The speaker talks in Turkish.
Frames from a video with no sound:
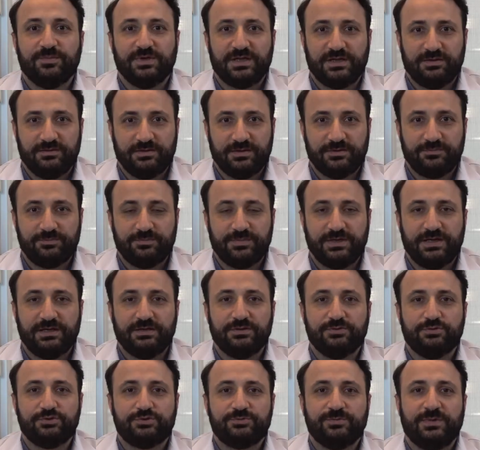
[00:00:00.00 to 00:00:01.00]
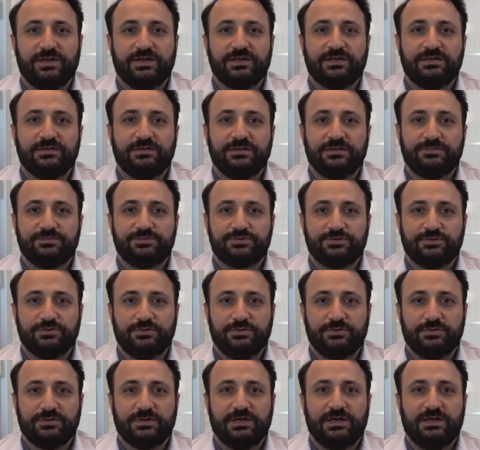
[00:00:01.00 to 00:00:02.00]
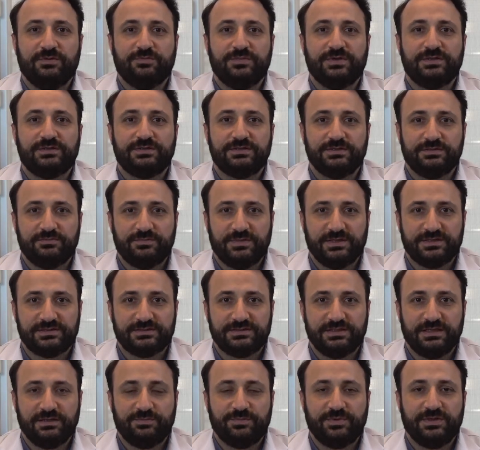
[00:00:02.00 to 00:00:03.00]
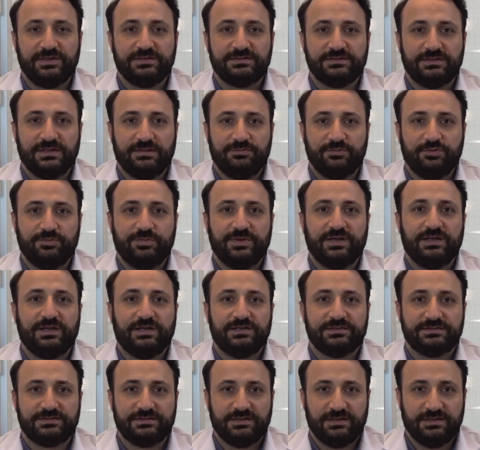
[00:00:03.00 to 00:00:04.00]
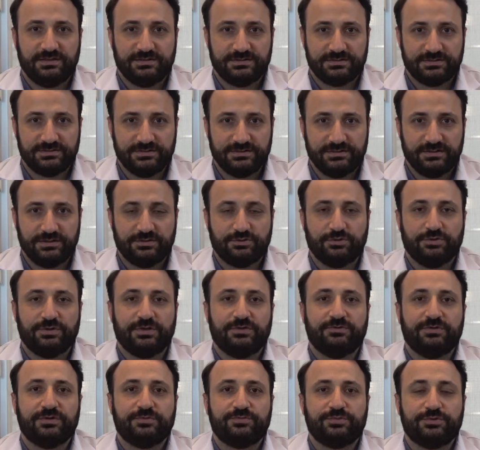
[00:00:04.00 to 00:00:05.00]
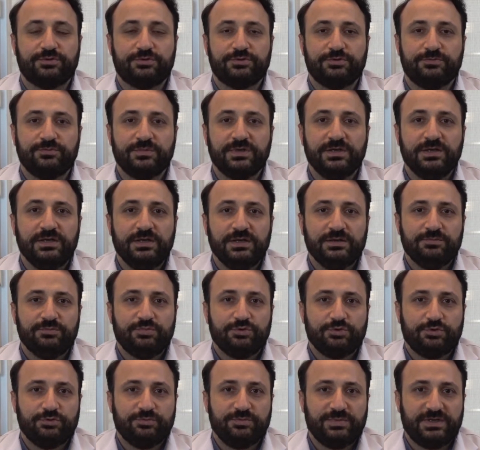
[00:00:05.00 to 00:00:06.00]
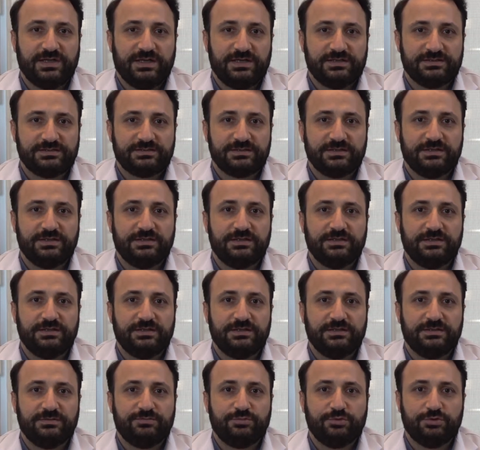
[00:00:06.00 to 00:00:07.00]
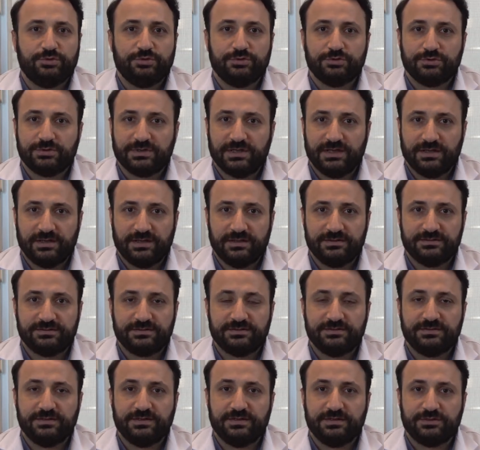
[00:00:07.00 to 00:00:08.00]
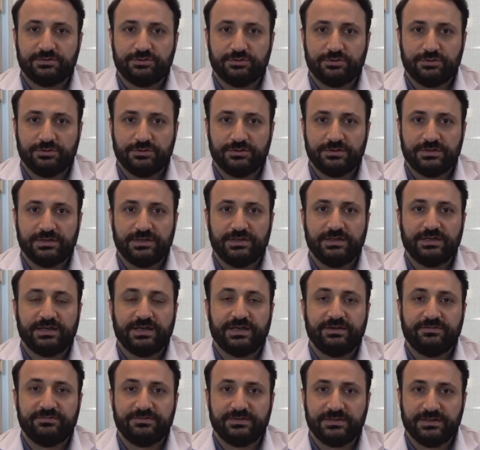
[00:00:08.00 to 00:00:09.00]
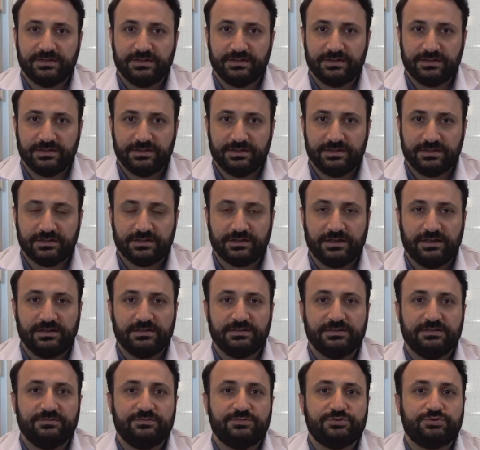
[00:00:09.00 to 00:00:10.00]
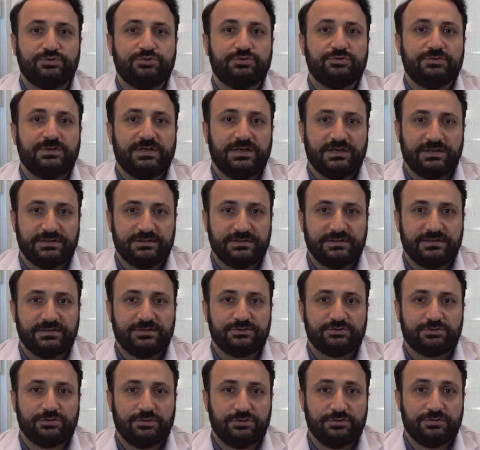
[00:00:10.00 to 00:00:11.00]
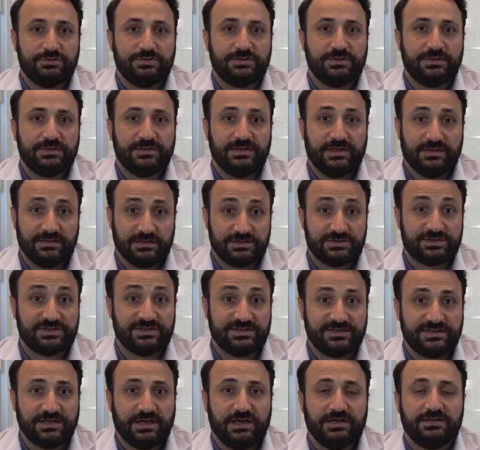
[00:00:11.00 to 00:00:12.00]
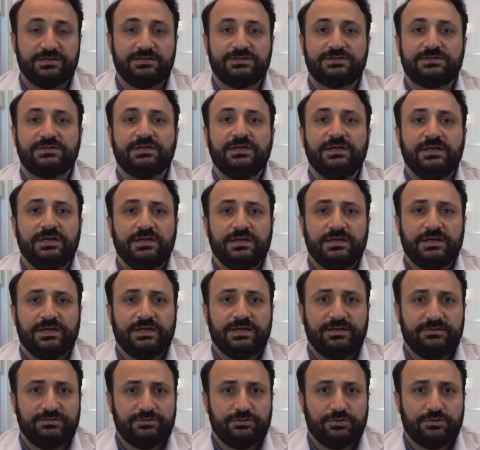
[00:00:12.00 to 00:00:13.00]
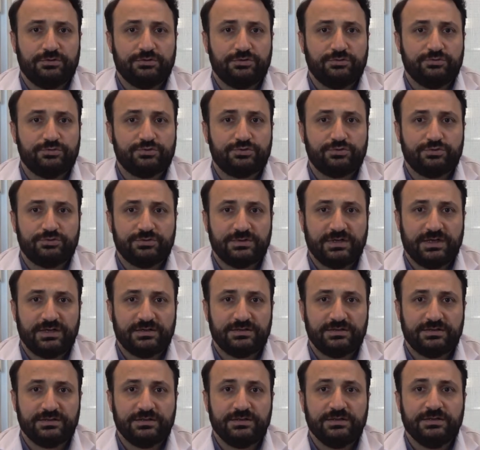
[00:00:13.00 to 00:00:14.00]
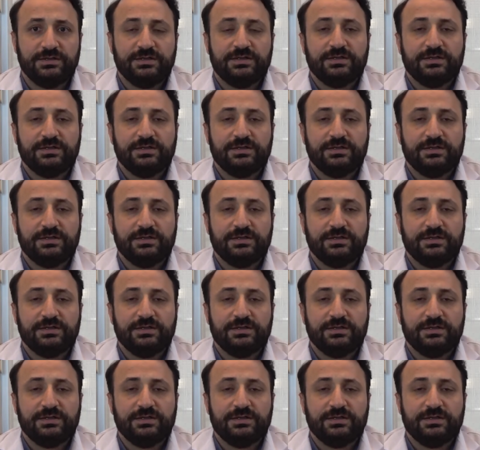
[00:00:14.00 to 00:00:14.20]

Merhaba, ben uzman klinik psikolog Ahmet Yılmaz. NP İstanbul Beyin Hastanesi'nde görev yapıyorum. Bugün biraz e, bu karantina, korona, evde e, kaldığımız günlerde, son e, yaklaşık 2 aydır e, evde olduğumuz günlerde